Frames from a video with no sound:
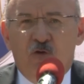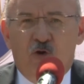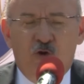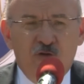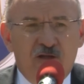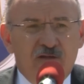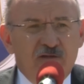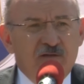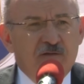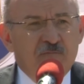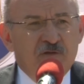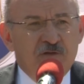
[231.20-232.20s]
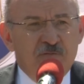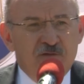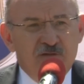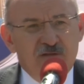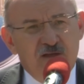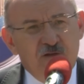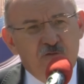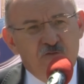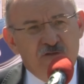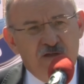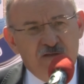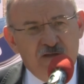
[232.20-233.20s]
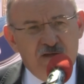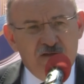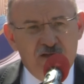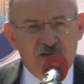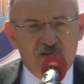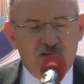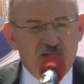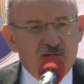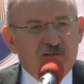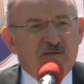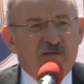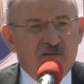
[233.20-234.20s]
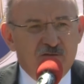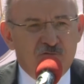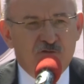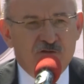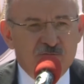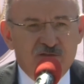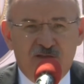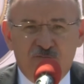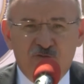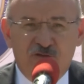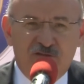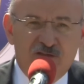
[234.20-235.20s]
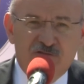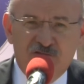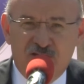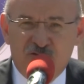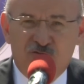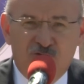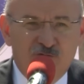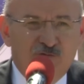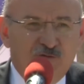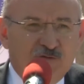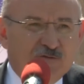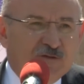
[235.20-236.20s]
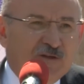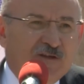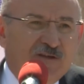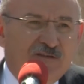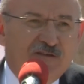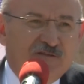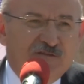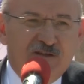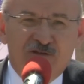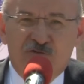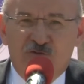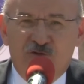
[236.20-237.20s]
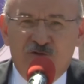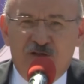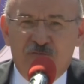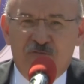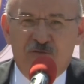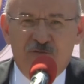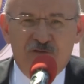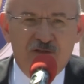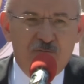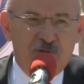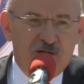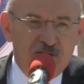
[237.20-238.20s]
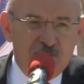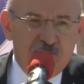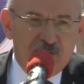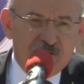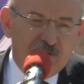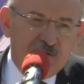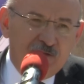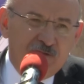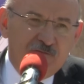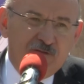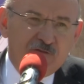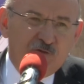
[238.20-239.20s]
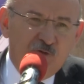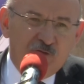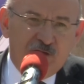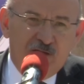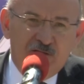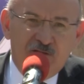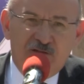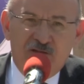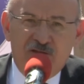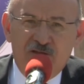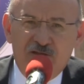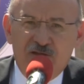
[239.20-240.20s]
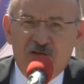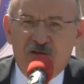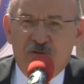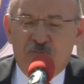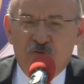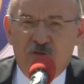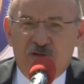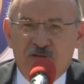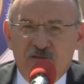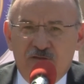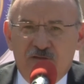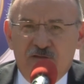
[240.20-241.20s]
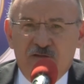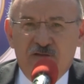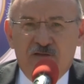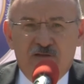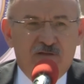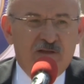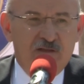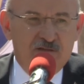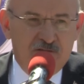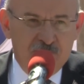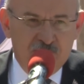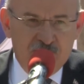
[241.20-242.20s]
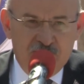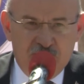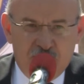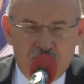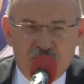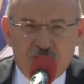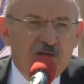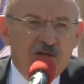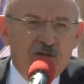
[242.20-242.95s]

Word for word: onları birbiriyle güzergahlarla ki turizmciler buna destinasyon diyor, destinasyonla birbirine bağlamak ve son tahlilde de bunların iyi tanıtımını yapmak.